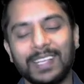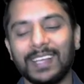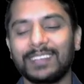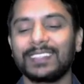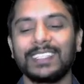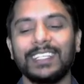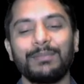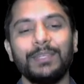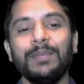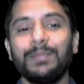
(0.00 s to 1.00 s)
कर सकते हैं
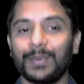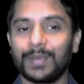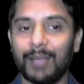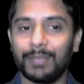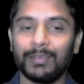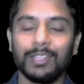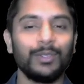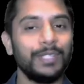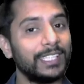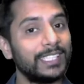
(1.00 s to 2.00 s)
अपनी प्रोग्रामिंग में
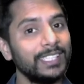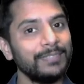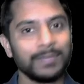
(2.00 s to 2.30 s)
तो ये थे